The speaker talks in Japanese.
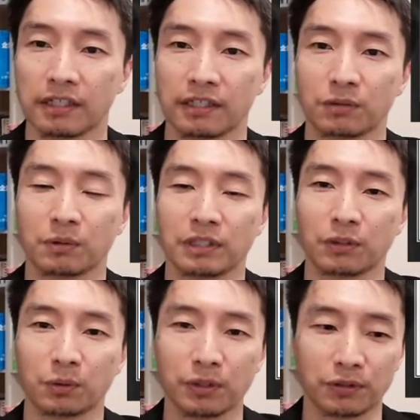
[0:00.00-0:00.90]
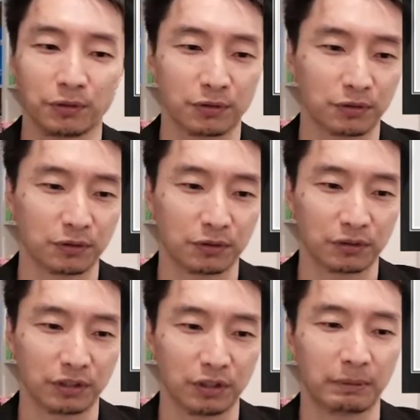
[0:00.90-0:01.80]
えそれで独立するっ
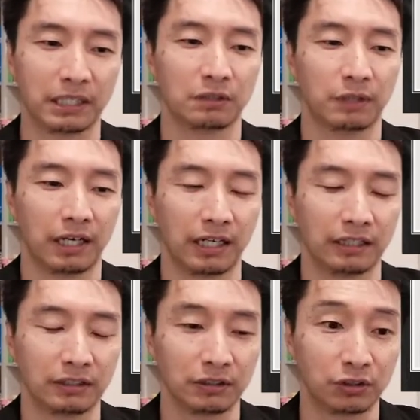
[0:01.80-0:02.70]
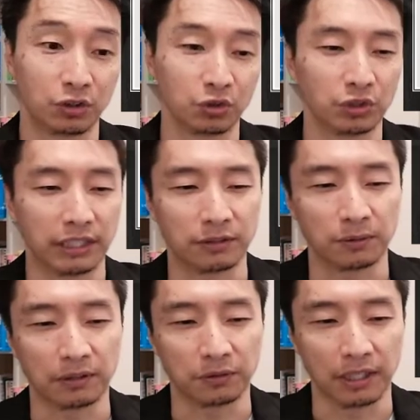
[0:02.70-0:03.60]
ていう場合には、注意が
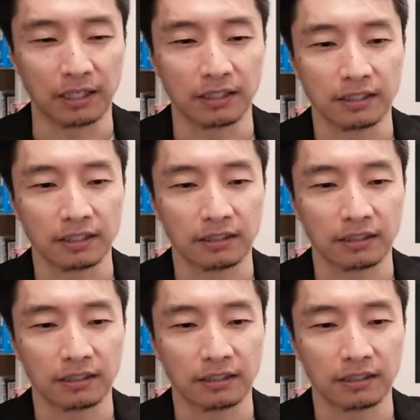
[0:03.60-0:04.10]
必要なんですね。